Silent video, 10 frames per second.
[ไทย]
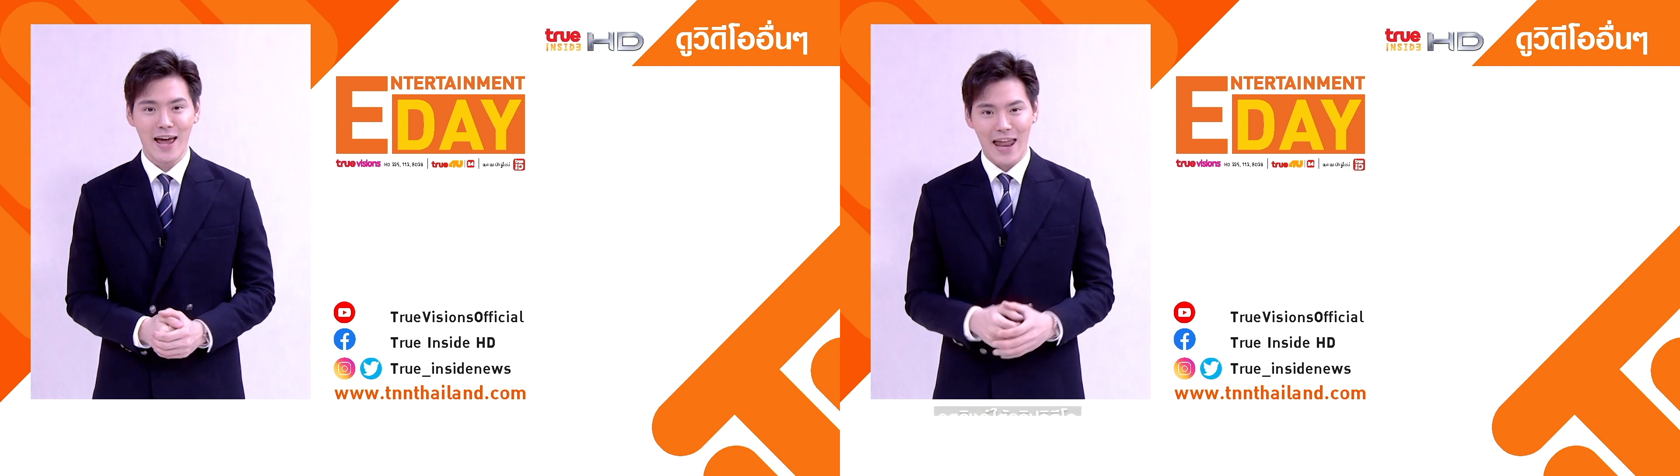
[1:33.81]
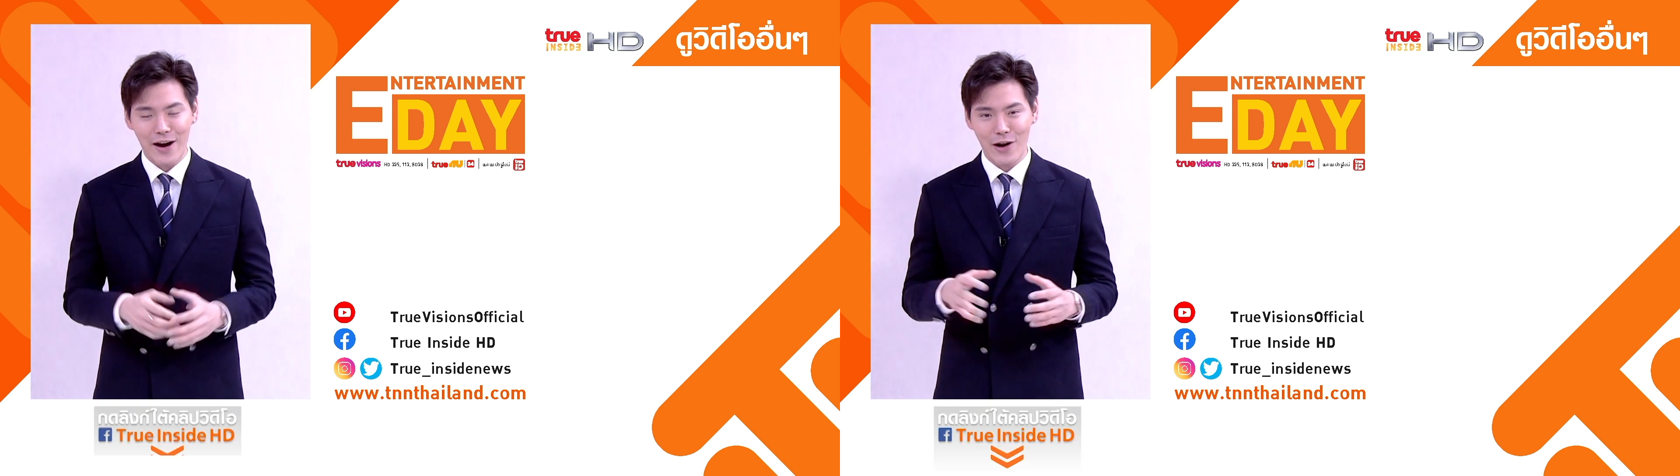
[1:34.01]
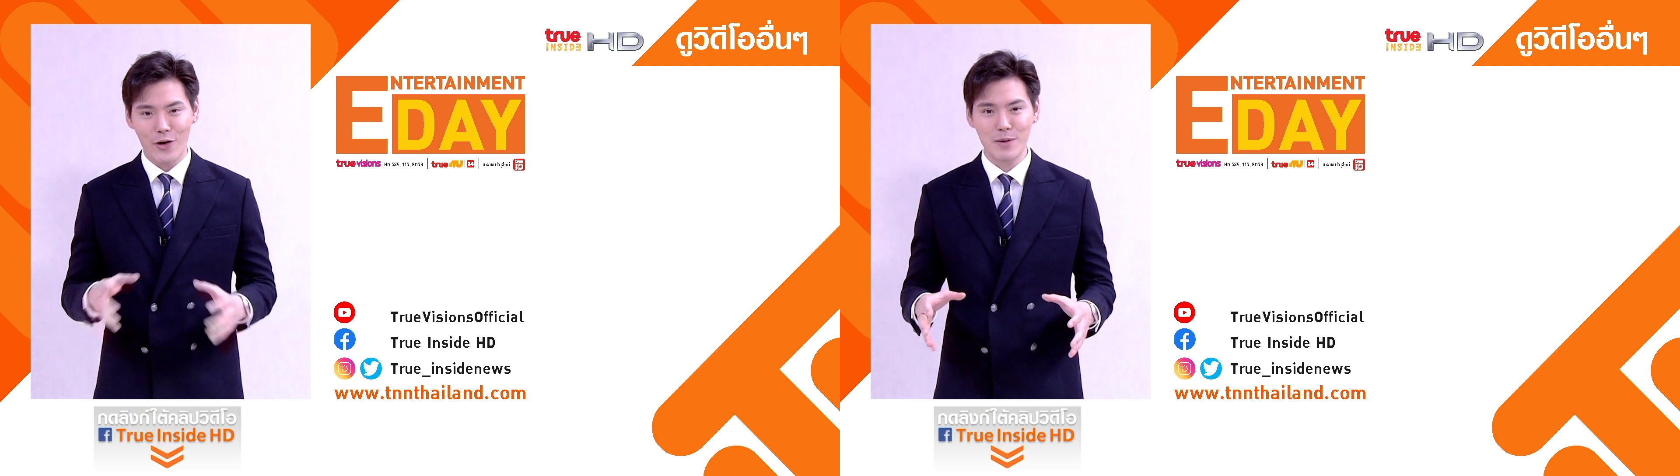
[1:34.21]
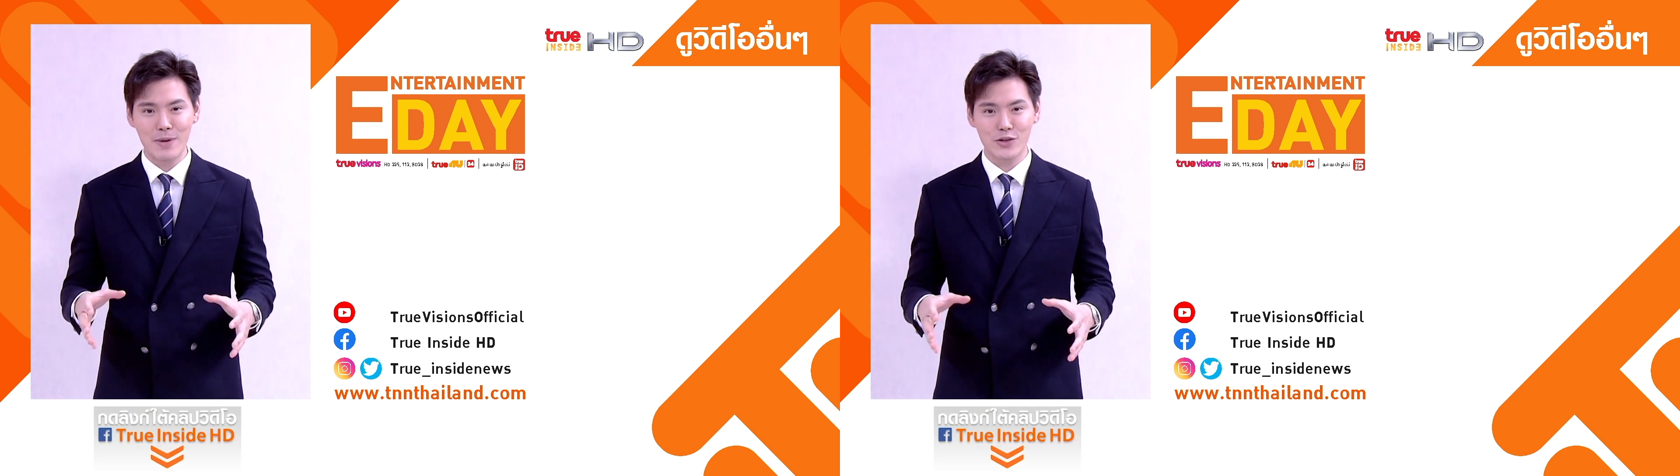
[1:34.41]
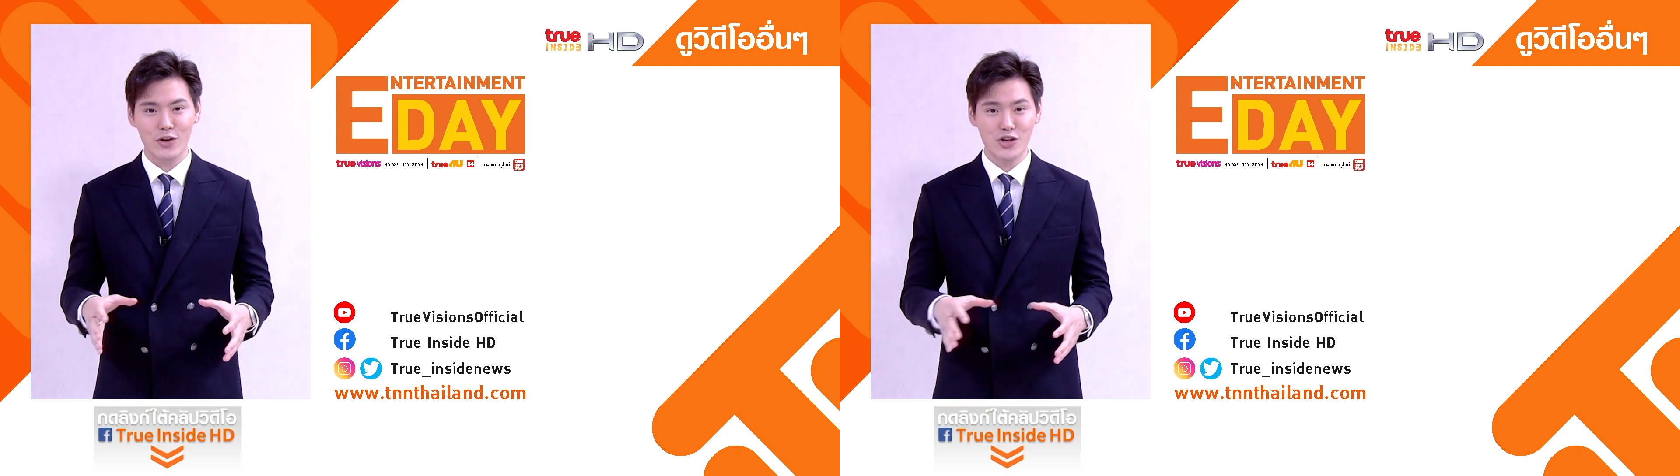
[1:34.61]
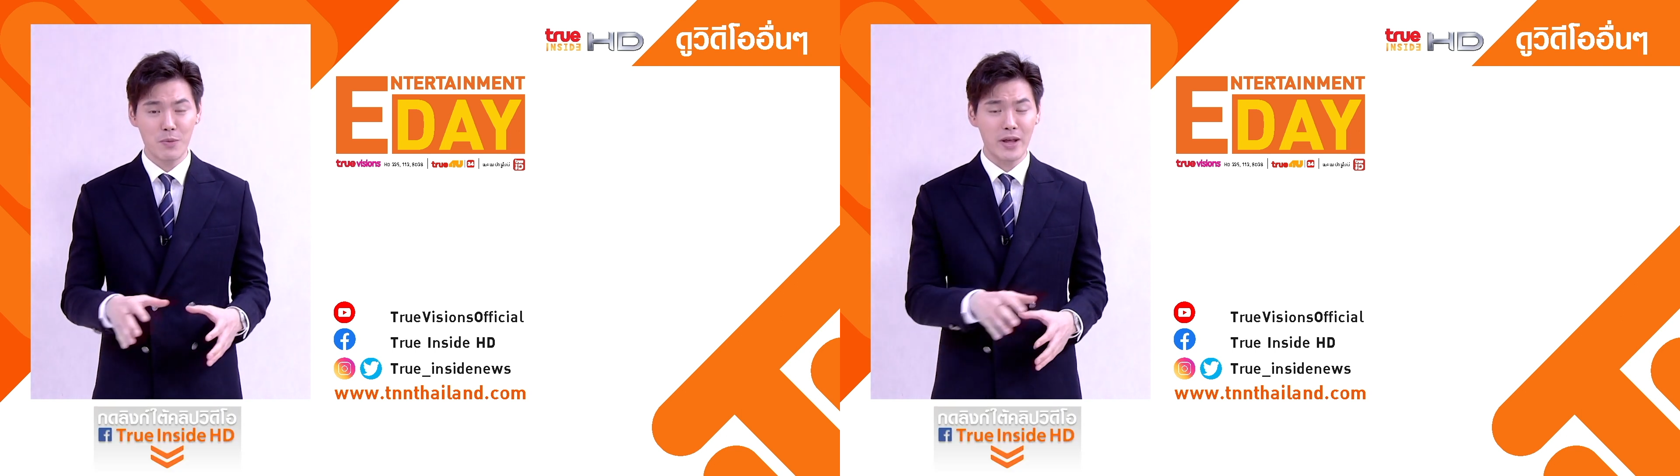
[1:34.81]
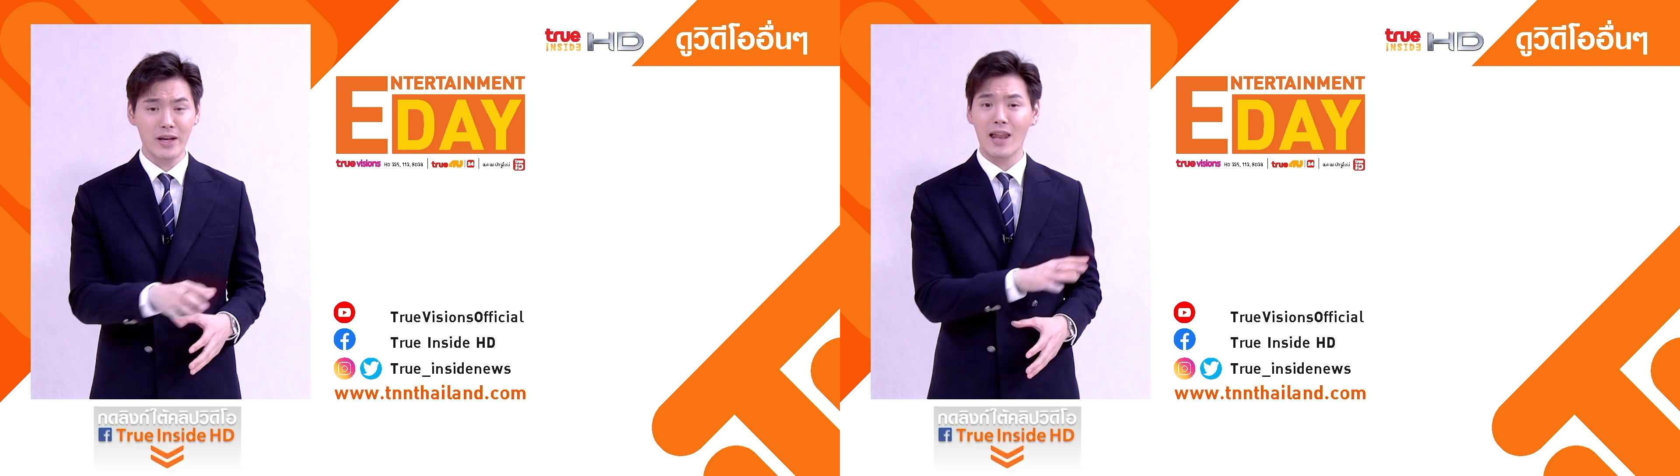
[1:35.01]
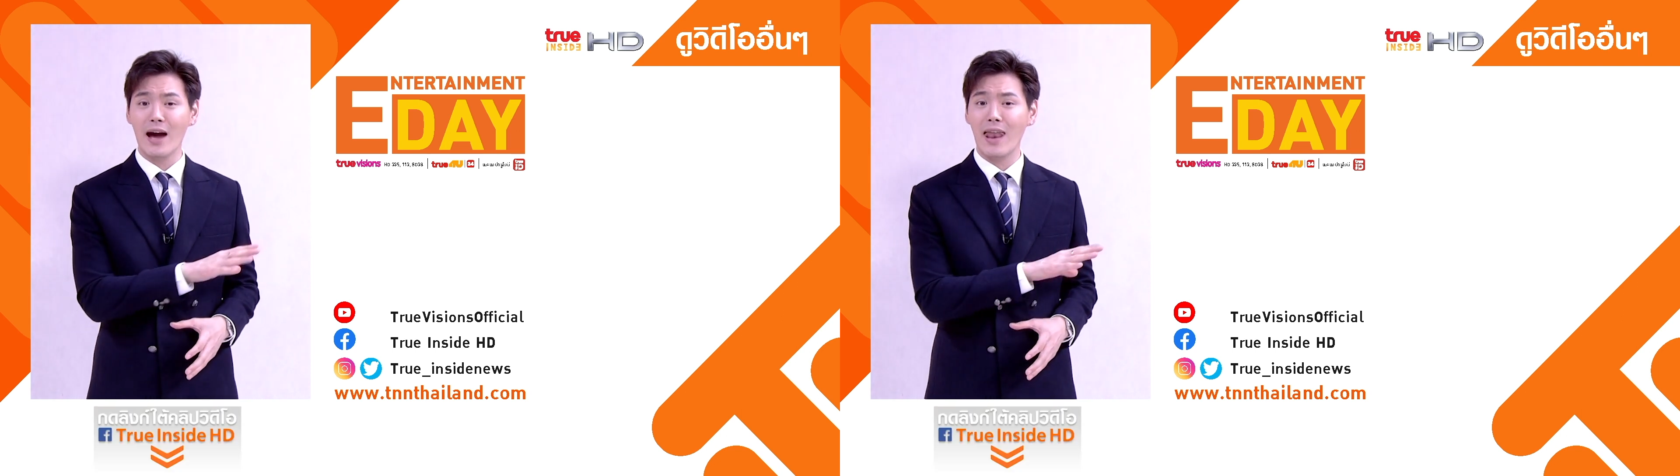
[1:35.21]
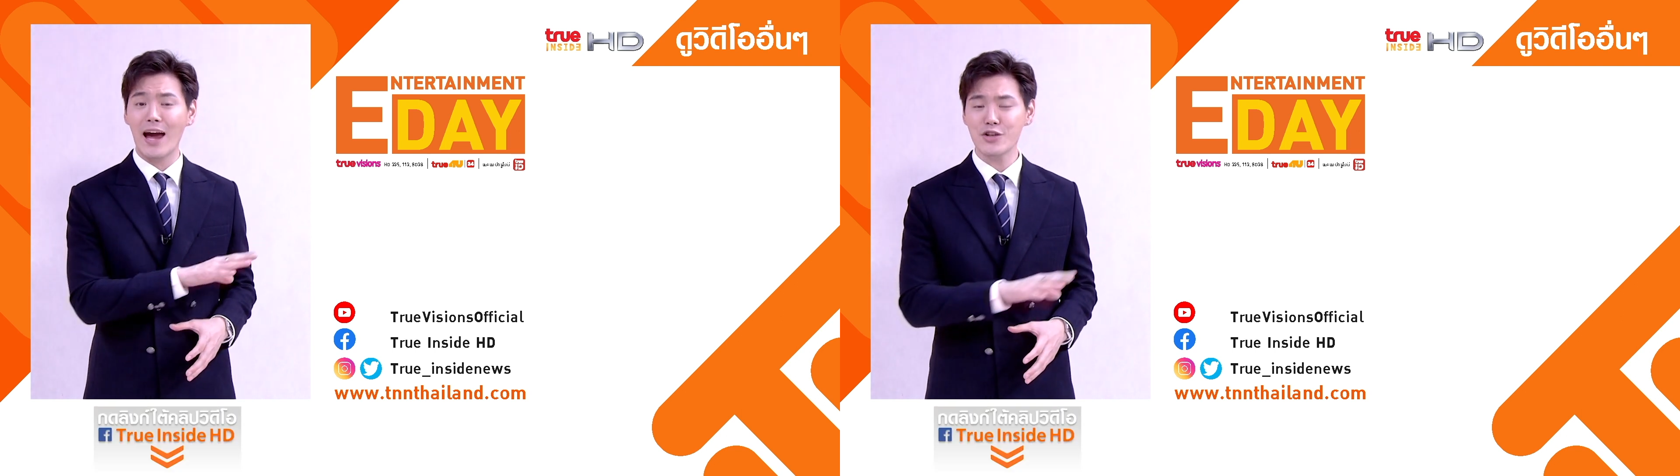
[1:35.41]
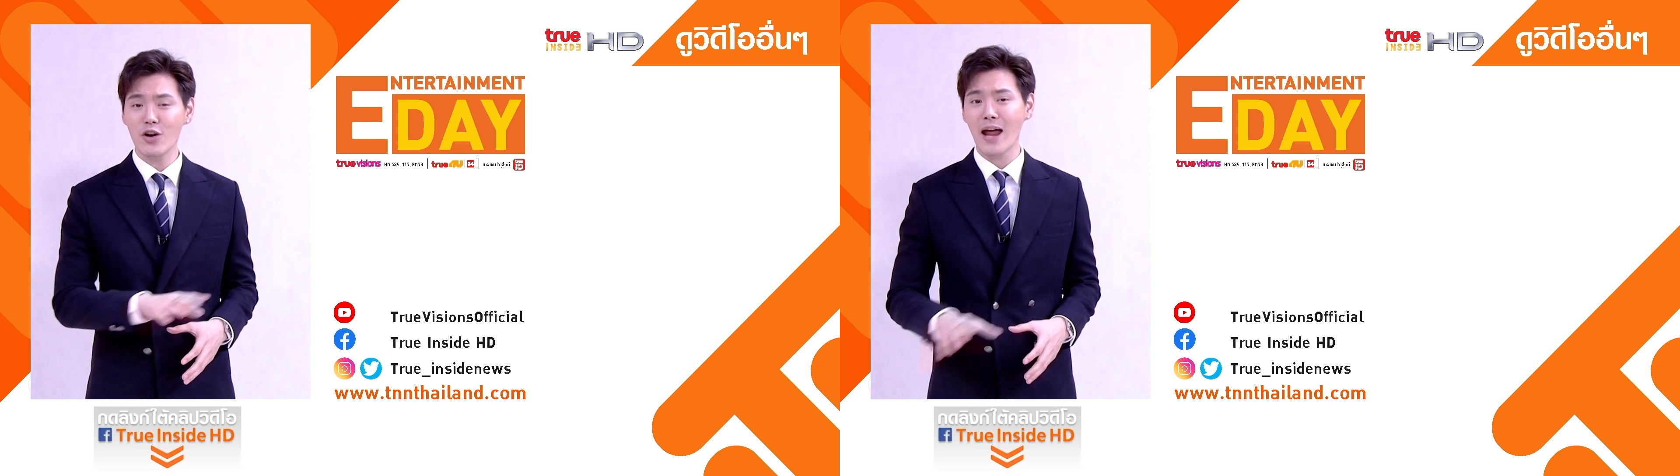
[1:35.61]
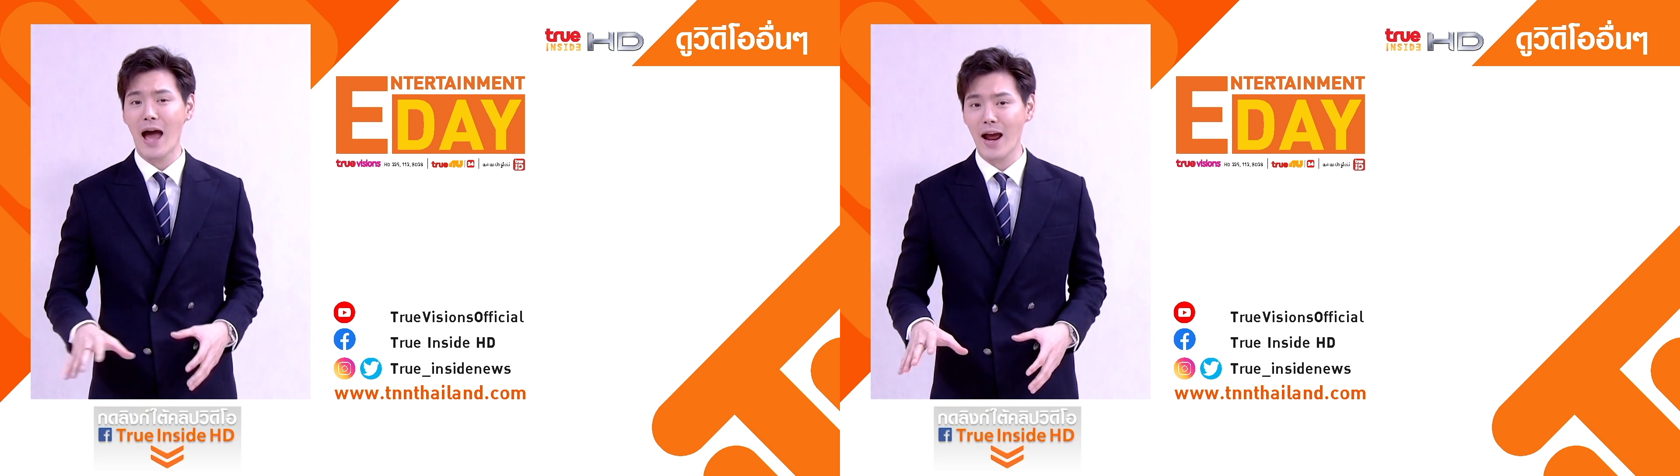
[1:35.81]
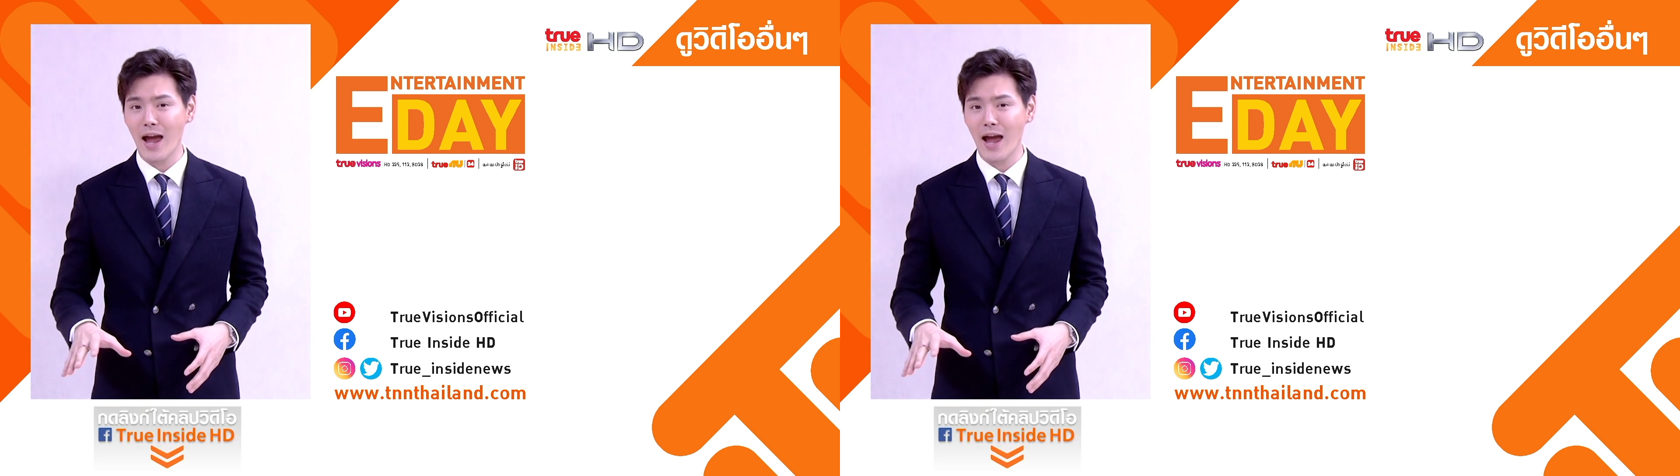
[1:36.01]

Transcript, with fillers: และเราก็ยังมีโซเชียลมีเดียอีกหลากหลายช่องทาง